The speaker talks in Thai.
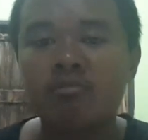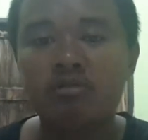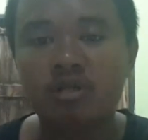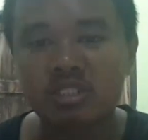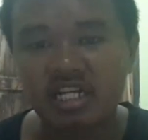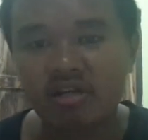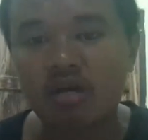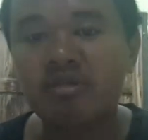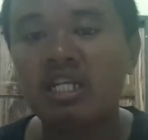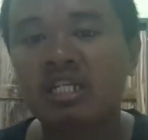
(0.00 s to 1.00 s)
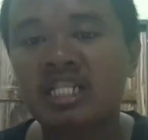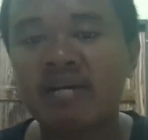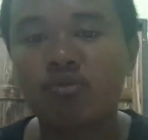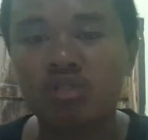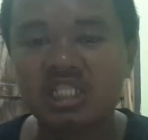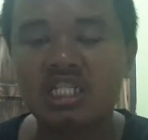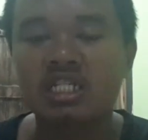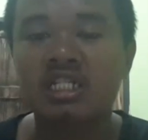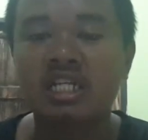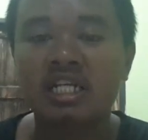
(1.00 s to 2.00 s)
เพื่อนๆ แสดงความคิดเห็นตามปกติ
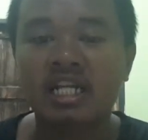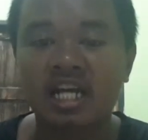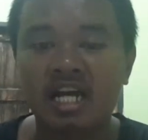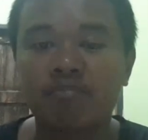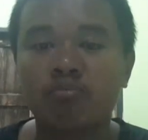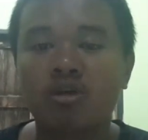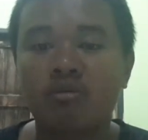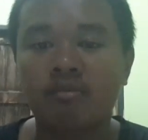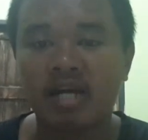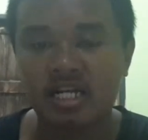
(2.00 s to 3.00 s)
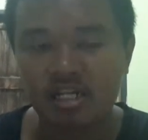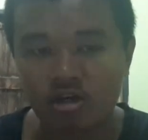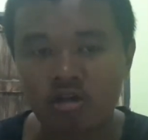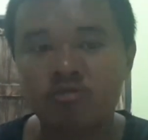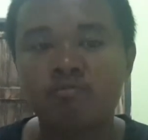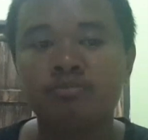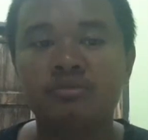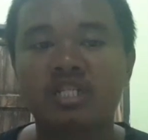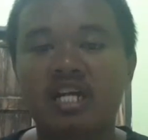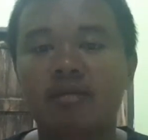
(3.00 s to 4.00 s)
นะครับ ก็ประมาณนี้เนาะ
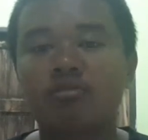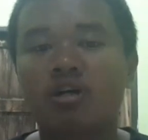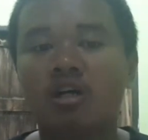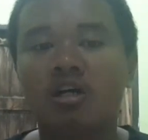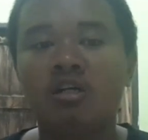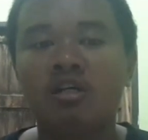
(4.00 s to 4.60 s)
นะครับ ก็